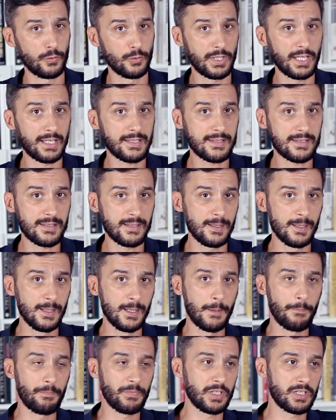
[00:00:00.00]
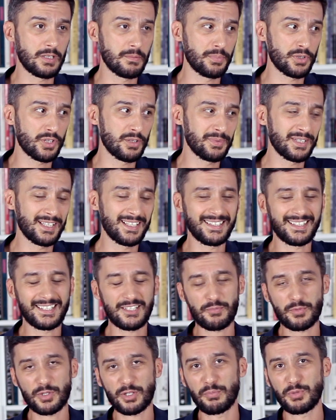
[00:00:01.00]
fundacji i tym podobne, ale
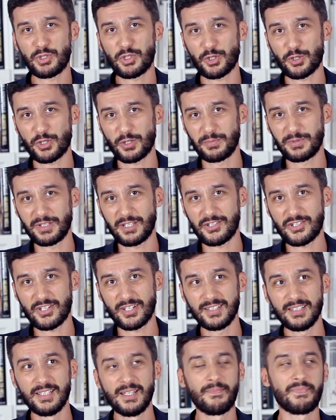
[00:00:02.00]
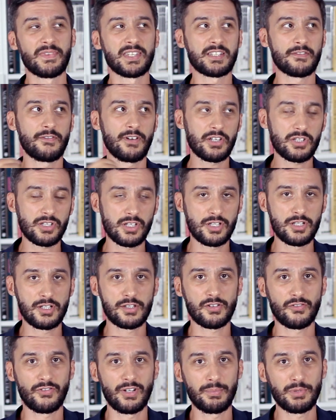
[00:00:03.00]
też mogą być to drobniejsze. Zwłaszcza jeśli
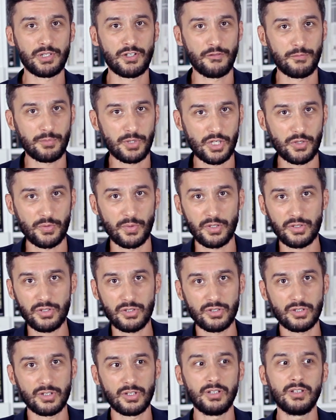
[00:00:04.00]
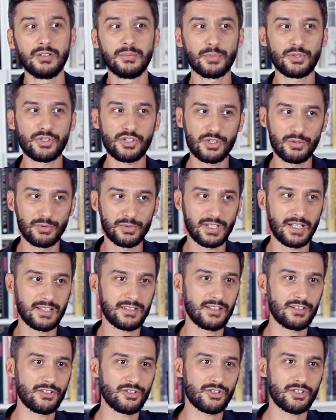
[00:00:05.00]
cofamy się w przeszłość, to może się
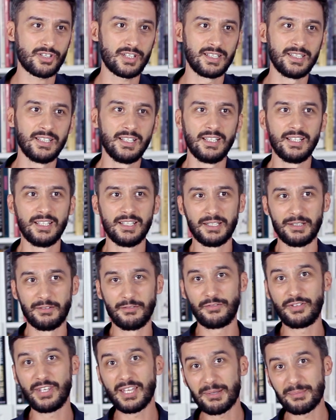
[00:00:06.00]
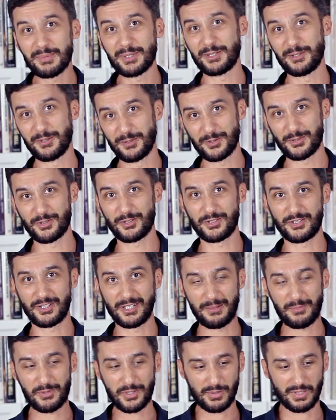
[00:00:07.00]
okazać, że wiemy już, że
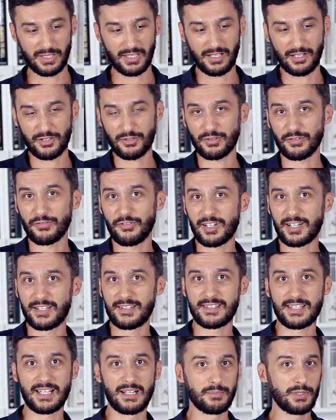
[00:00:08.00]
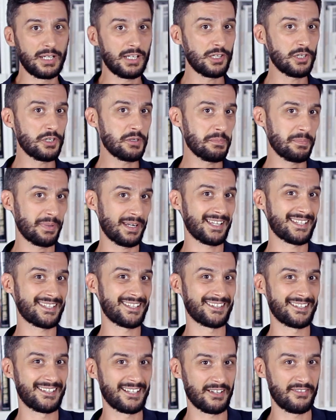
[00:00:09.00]
na przykład jakaś konferencja albo jakiś
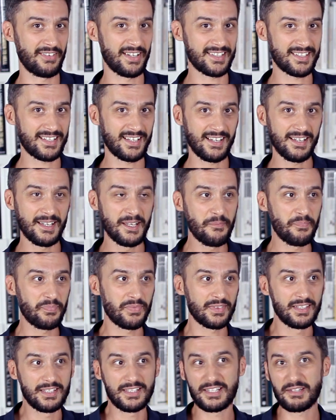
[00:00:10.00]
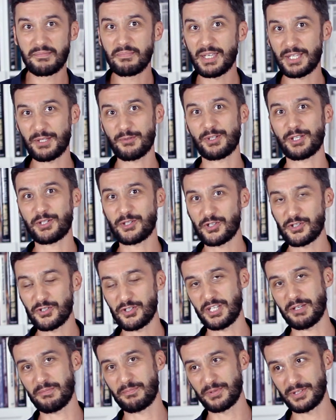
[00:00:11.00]
prezent na gwiazdkę zmienił nasze
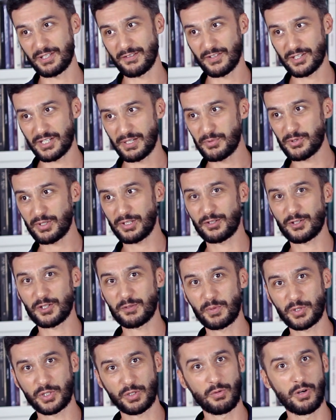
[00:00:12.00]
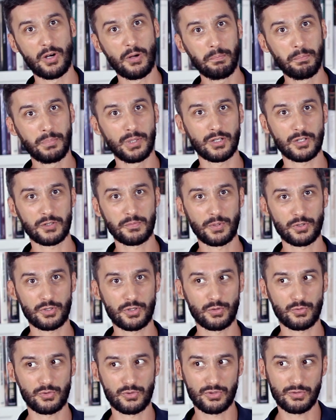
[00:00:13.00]
życie, ponieważ na przykład rozpoczął hobby,
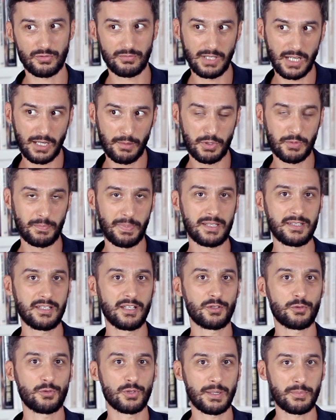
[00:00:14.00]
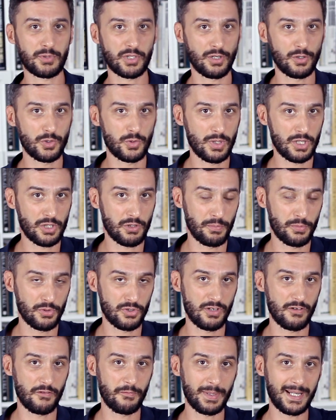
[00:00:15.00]
rozpoczął jakąś pasję, która przerodziła się
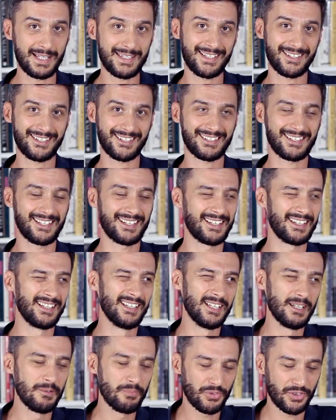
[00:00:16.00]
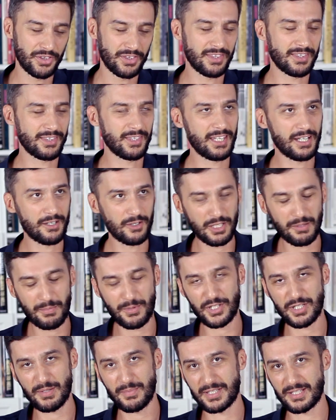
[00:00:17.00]
później w pracę i tak dalej. Tego nie
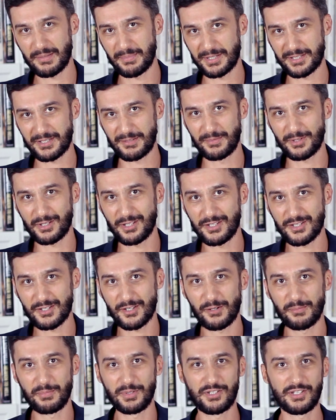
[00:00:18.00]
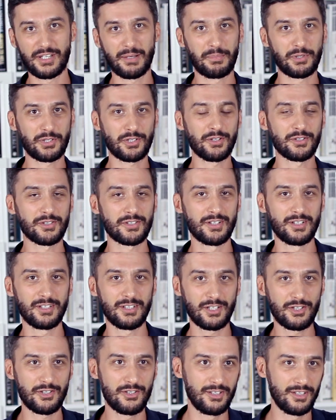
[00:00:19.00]
będziemy za bardzo mogli zrobić na bieżąco,
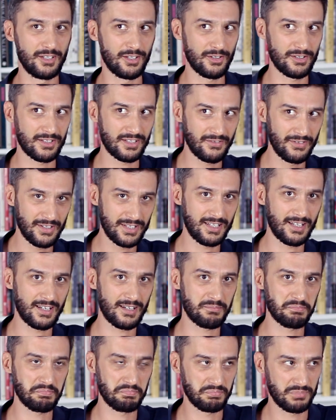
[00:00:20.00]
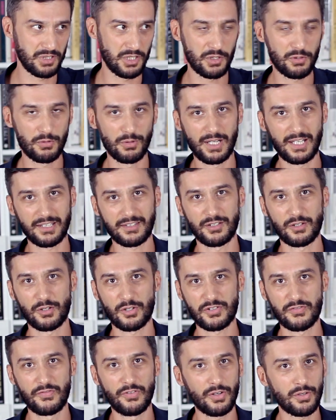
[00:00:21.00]
jeśli to jest kwestia kilku lat
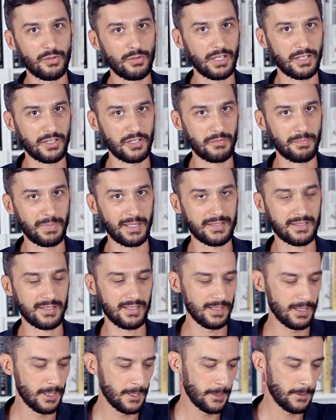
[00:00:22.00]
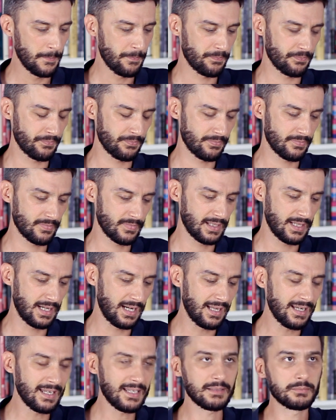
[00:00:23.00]
rozwoju jakiejś pasji, mm,
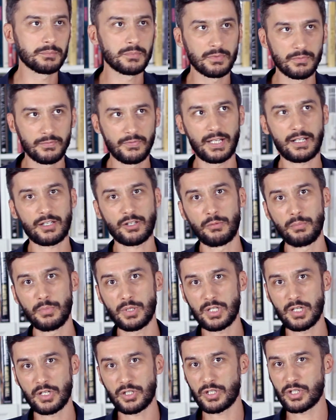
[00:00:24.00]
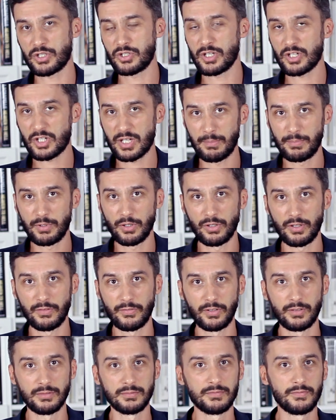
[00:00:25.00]
ale warto myśleć też
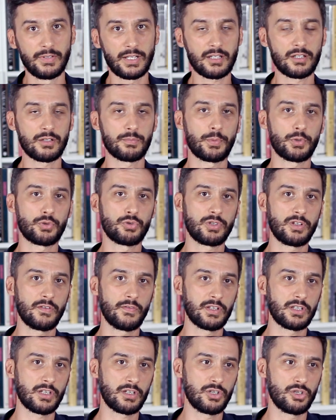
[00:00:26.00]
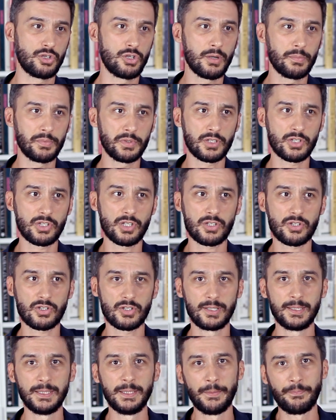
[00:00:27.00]
nieszablonowo. Warto poszukiwać jakichś drobnych
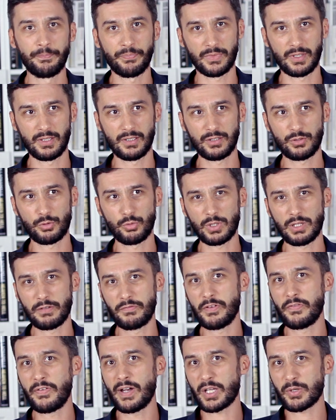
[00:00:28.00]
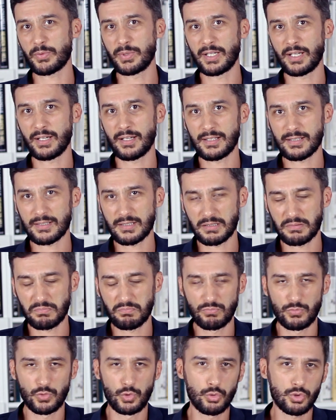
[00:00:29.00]
rzeczy, e, które wywarły na nas
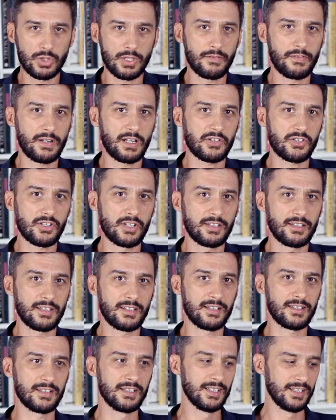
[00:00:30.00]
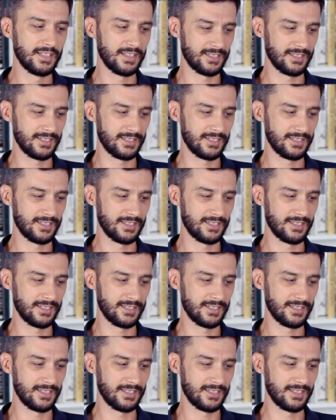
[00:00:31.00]
duże wrażenie.